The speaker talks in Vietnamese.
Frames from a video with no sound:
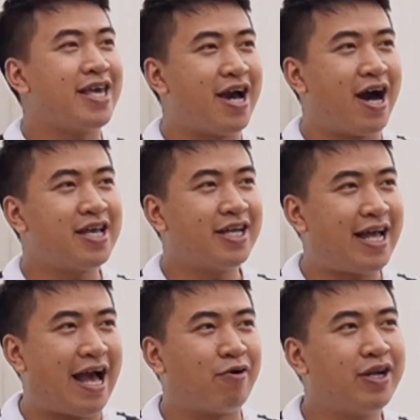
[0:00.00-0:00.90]
cái dở như thế
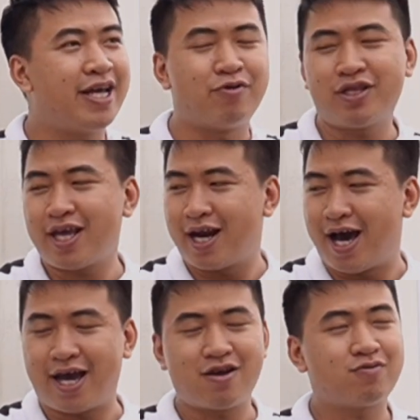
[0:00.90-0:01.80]
nào, cái điều nó tiện
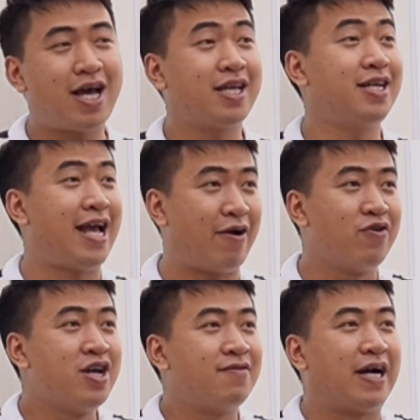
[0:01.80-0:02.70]
lợi cho chúng ta như thế
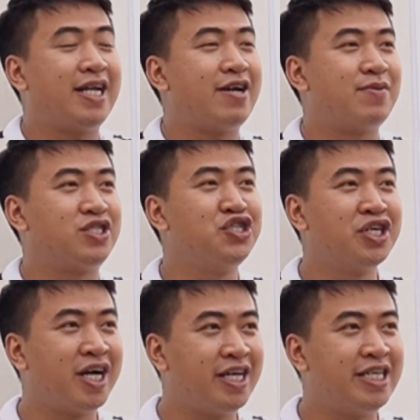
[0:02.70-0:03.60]
nào, và cái điều mình
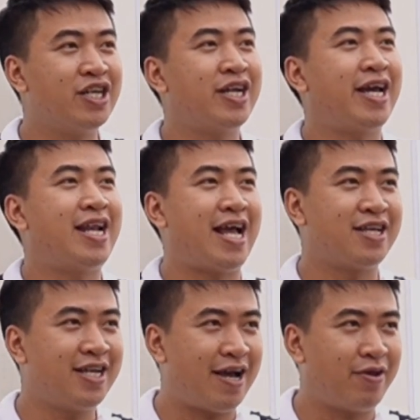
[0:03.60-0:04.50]
chưa nghĩ chiếc loa này là
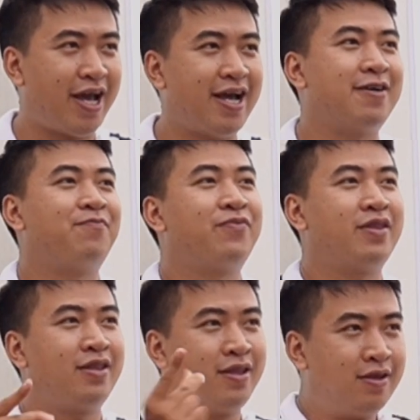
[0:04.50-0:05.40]
như thế nào nha.
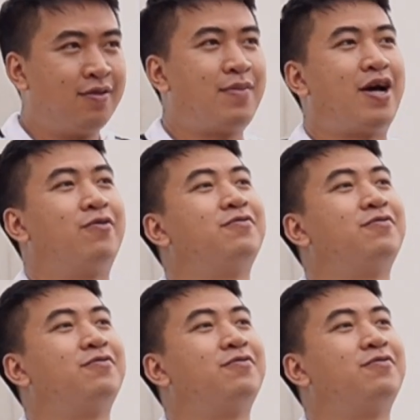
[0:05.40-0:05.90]
Bắt đầu.